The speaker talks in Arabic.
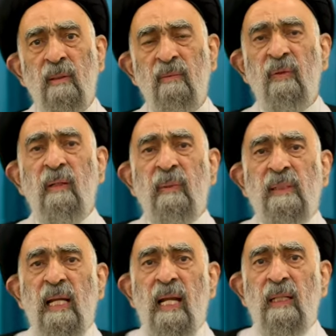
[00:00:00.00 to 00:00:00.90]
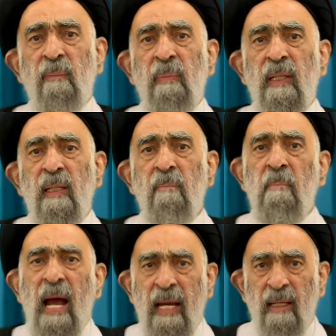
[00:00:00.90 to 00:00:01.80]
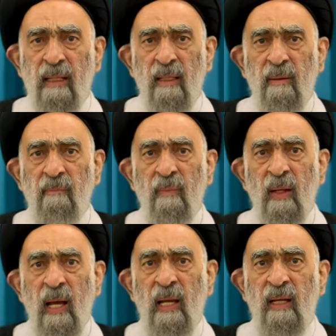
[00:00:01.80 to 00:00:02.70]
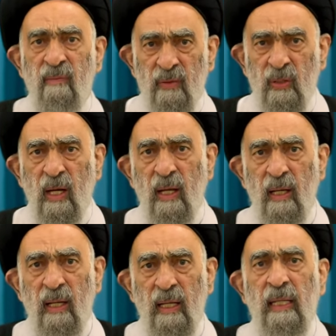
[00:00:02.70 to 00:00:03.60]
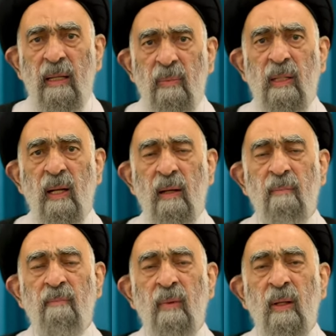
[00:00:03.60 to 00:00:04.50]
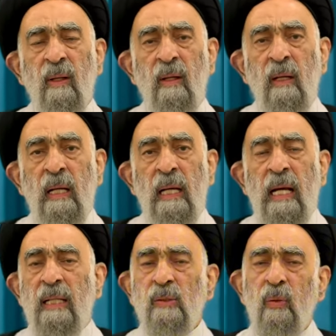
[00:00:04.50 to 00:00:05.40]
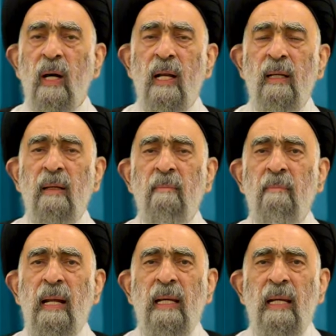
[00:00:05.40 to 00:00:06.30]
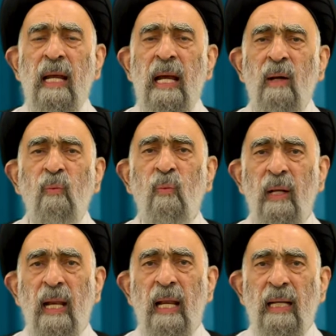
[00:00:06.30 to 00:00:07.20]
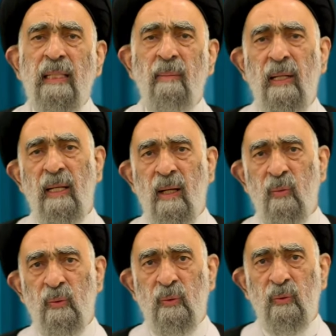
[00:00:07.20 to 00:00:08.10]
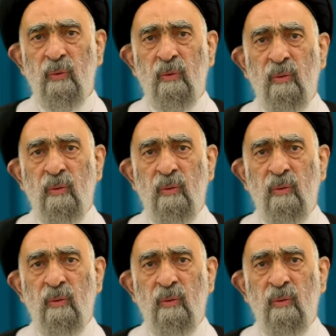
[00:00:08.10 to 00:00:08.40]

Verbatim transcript: في مسألة بيك بانج الانفجار الكبير السؤال من حول العدم إلى وجود؟